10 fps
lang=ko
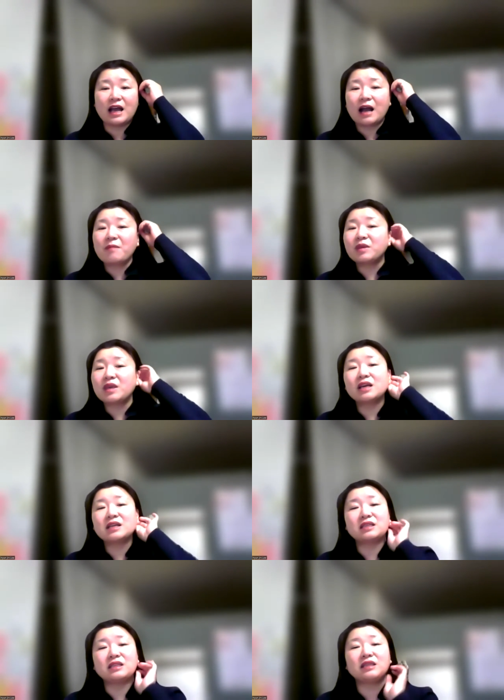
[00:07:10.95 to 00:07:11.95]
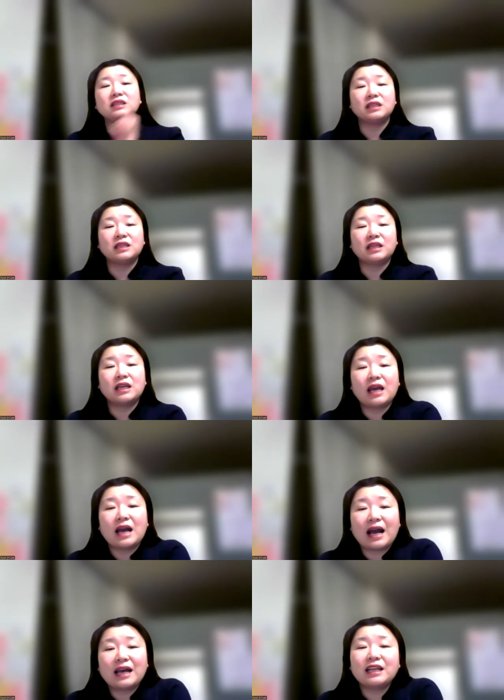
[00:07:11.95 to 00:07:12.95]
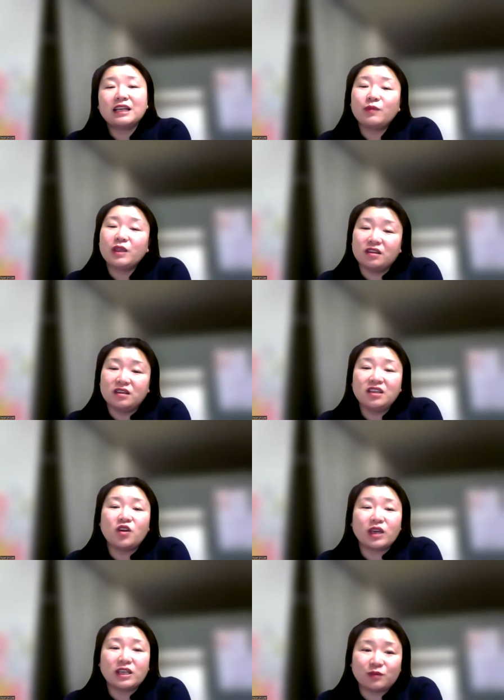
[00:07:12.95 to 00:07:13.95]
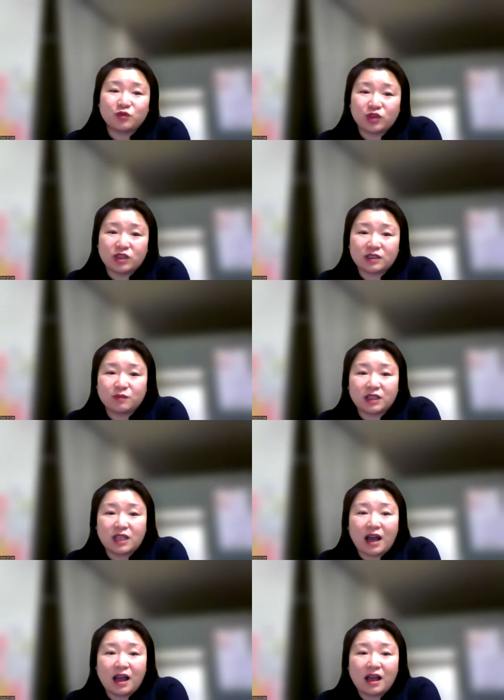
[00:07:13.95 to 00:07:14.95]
함께 하시는 하나님의 능력에 집중했습니다.